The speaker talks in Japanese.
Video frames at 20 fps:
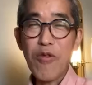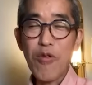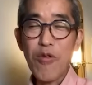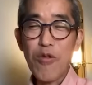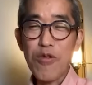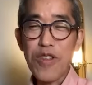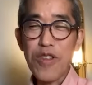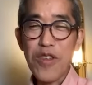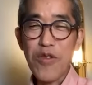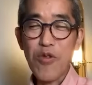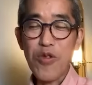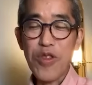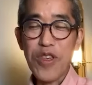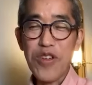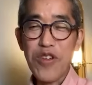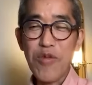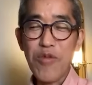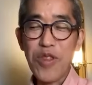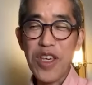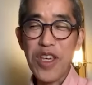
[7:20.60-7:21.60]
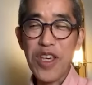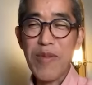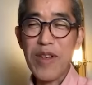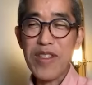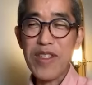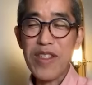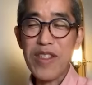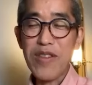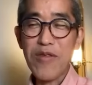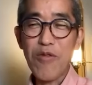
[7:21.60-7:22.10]
会の構成上チェックもでき
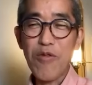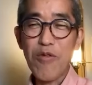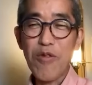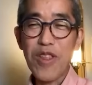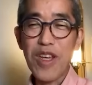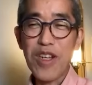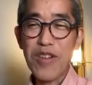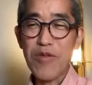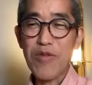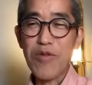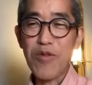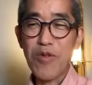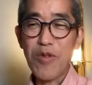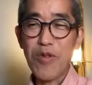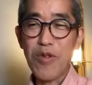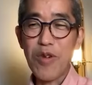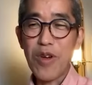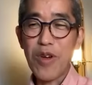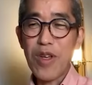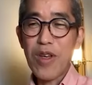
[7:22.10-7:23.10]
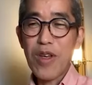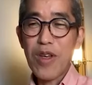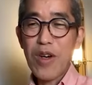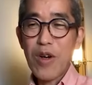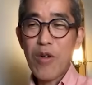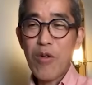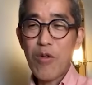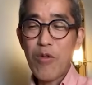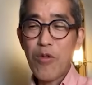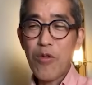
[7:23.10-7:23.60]
ませんということになると、
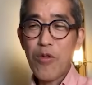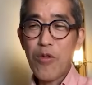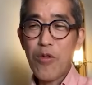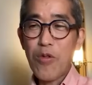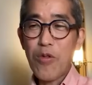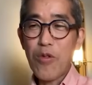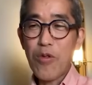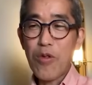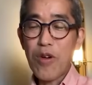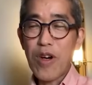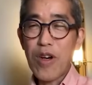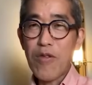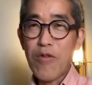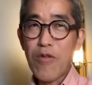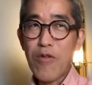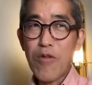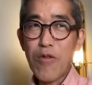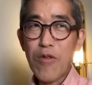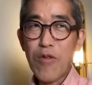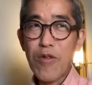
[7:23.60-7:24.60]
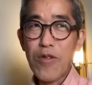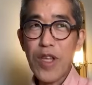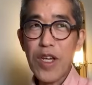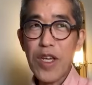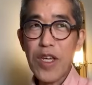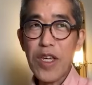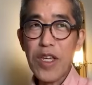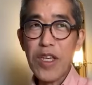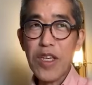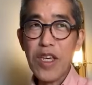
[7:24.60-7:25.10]
本当、
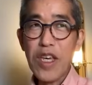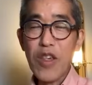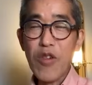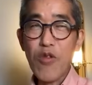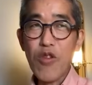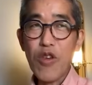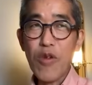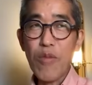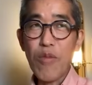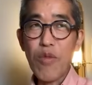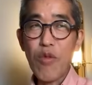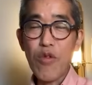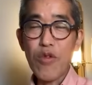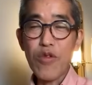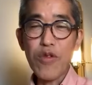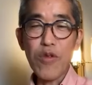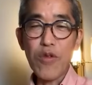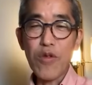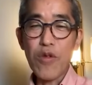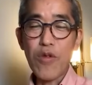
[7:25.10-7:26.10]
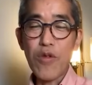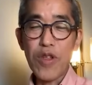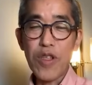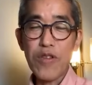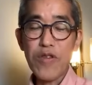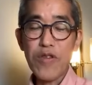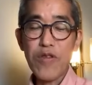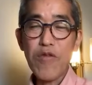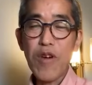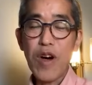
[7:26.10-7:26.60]
第一期以上に暴走の
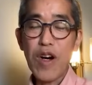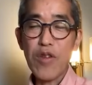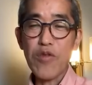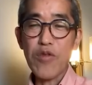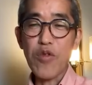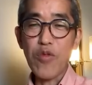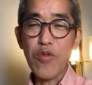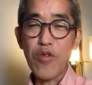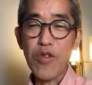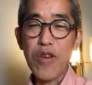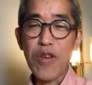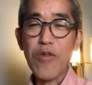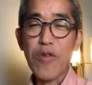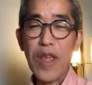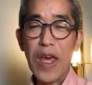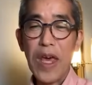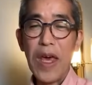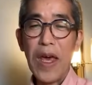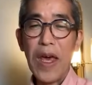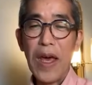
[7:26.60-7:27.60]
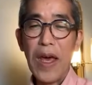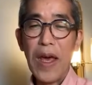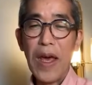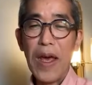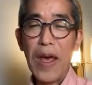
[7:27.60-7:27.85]
リスクはあると思うけどね。